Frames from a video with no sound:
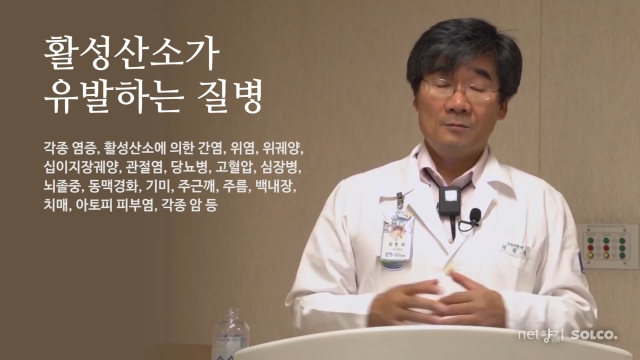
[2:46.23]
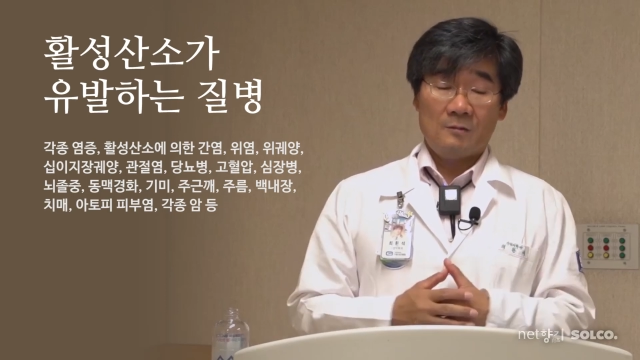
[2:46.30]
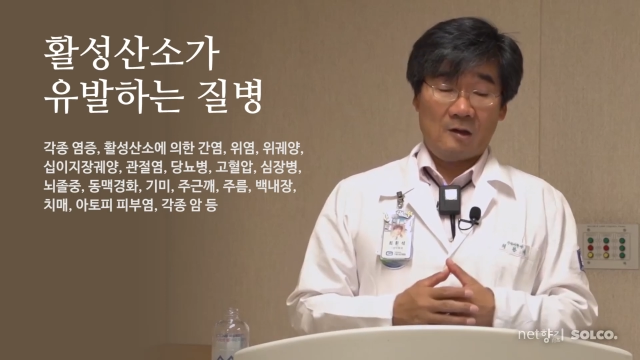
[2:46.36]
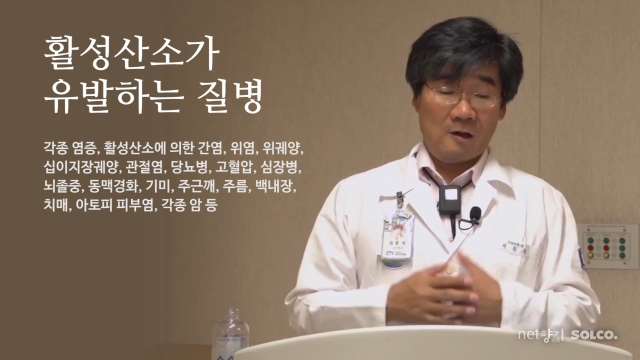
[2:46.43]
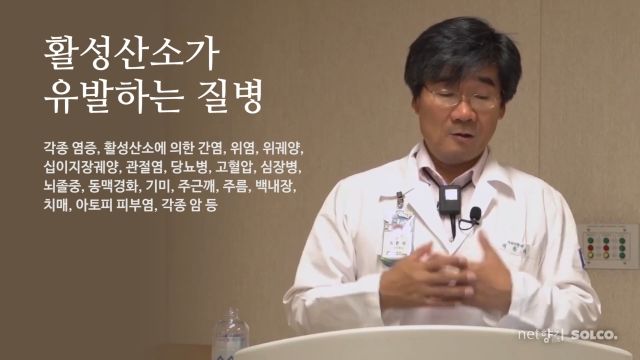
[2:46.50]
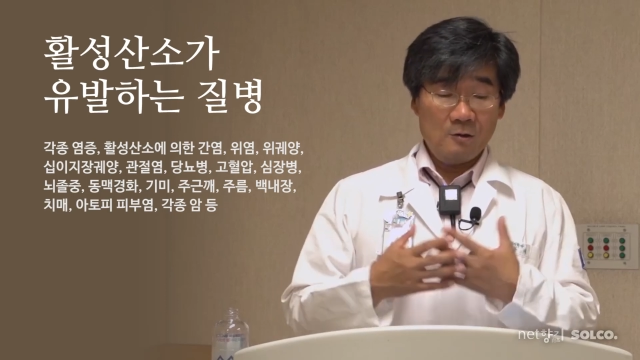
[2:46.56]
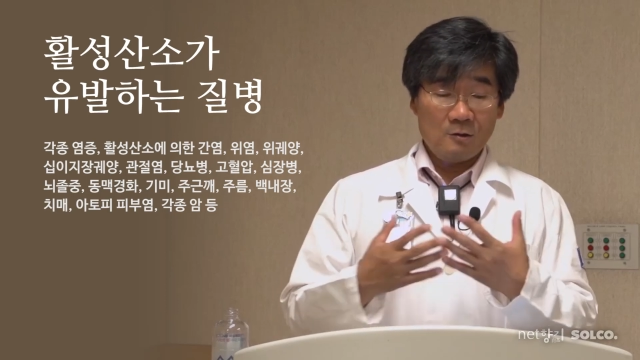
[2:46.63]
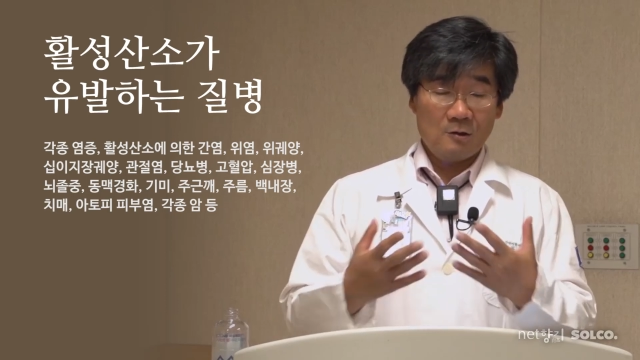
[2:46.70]

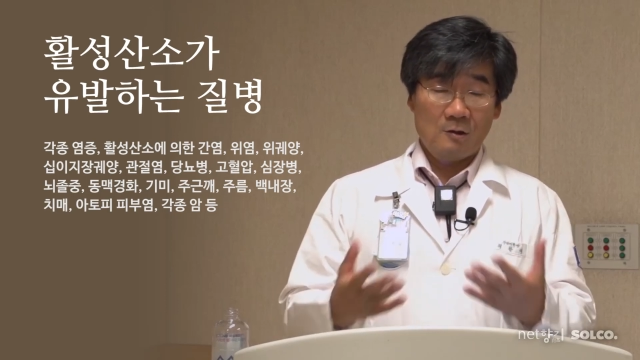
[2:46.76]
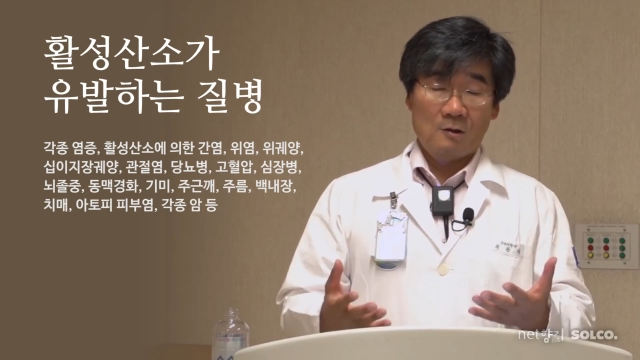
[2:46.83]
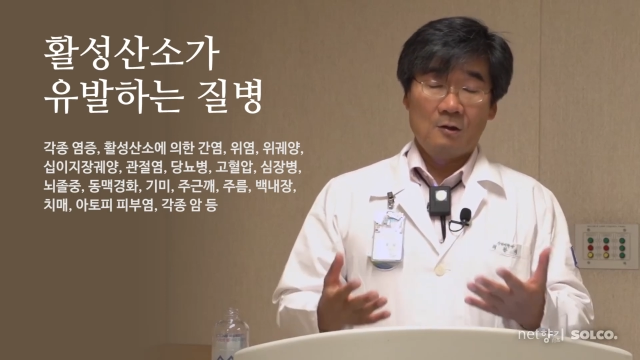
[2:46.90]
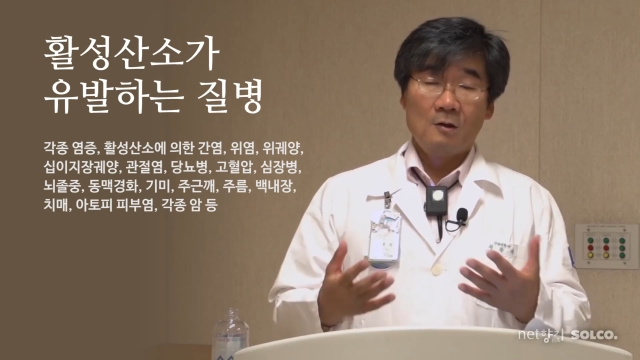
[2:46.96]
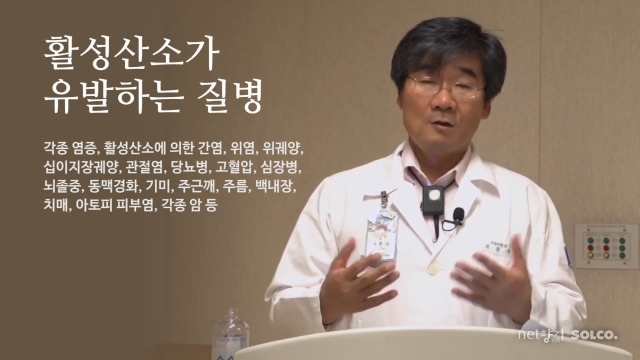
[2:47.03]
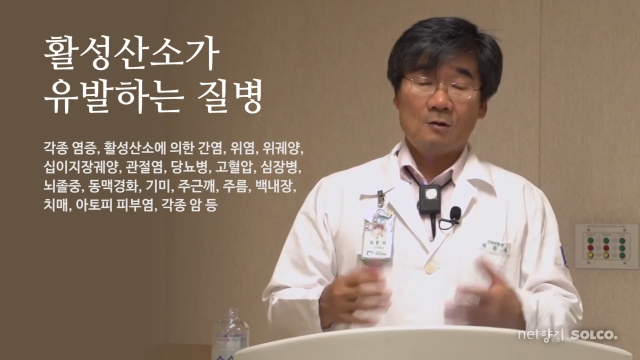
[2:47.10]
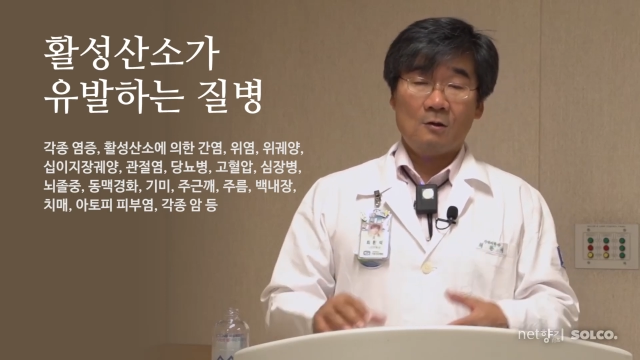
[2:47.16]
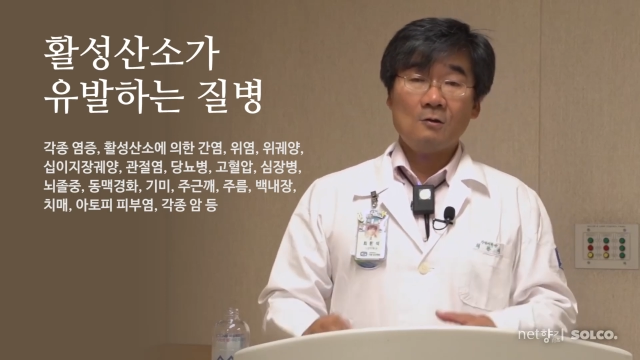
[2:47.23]
탄력이
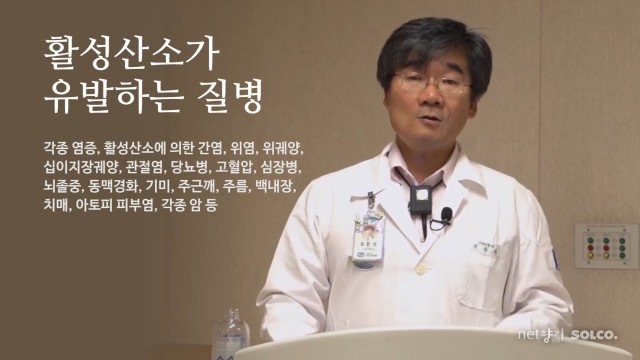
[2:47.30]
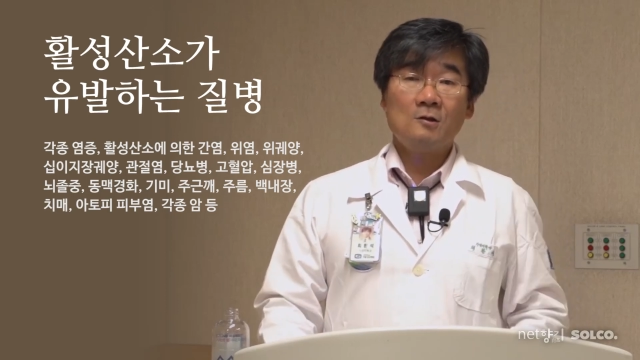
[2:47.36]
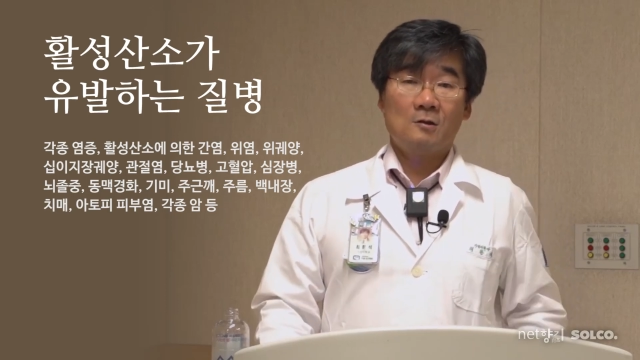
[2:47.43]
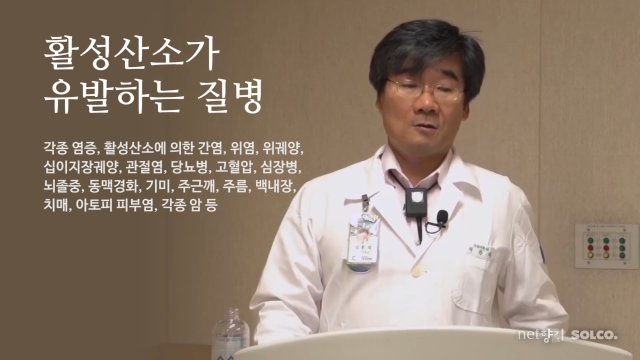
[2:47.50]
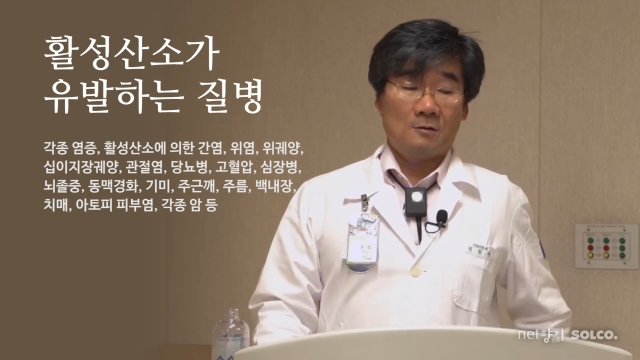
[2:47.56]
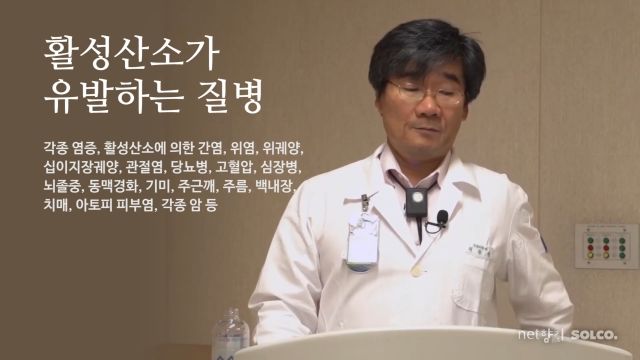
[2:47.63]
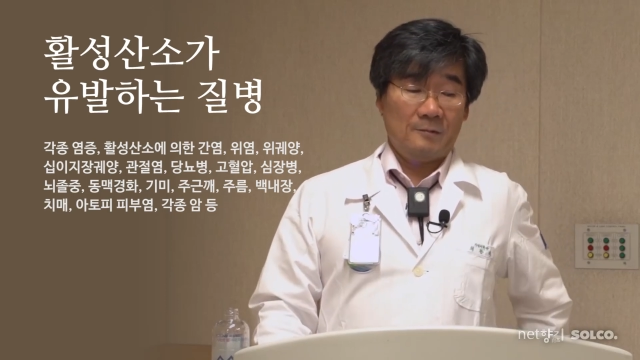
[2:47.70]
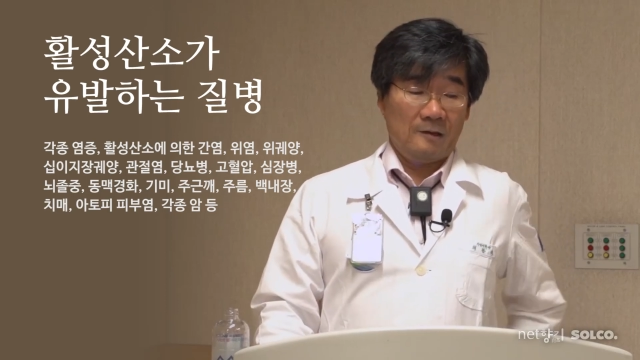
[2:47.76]

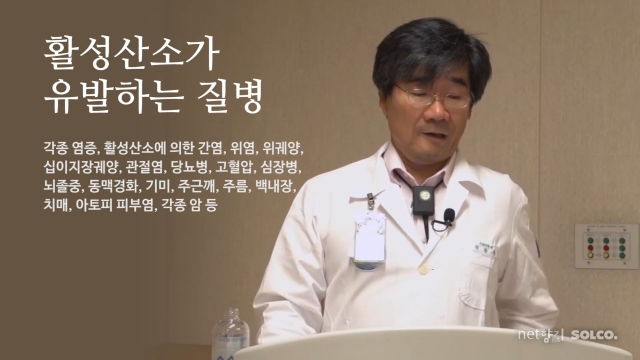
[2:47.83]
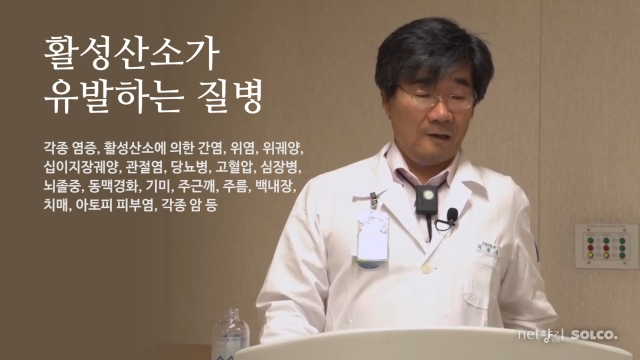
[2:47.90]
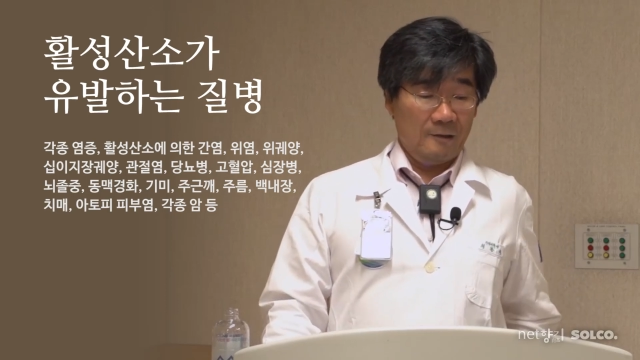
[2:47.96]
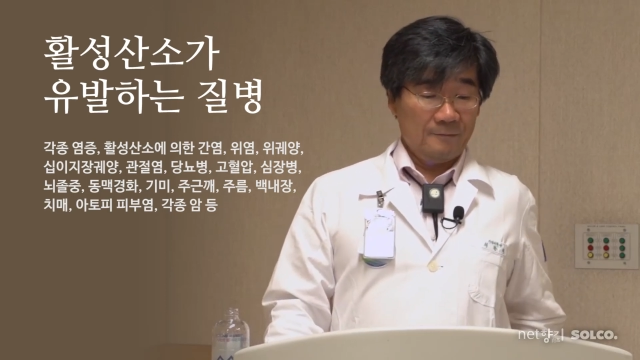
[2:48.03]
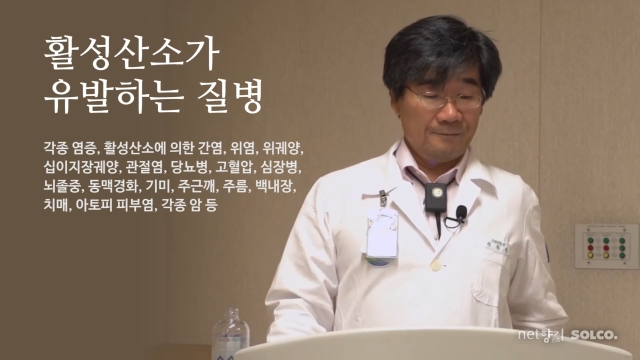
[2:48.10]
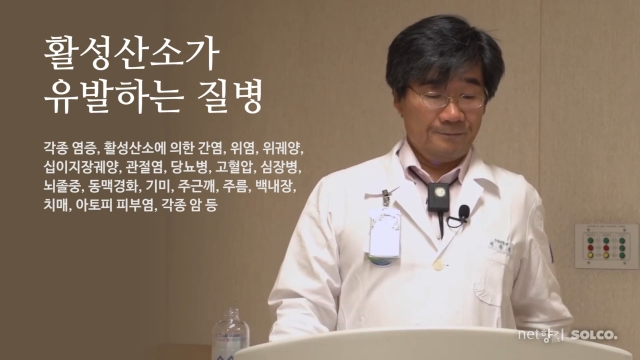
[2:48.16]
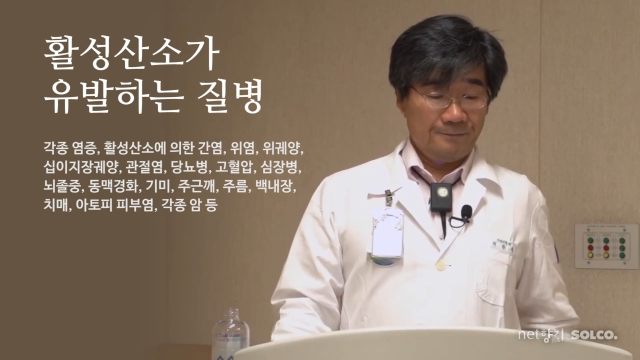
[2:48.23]
떨어지는 겁니다.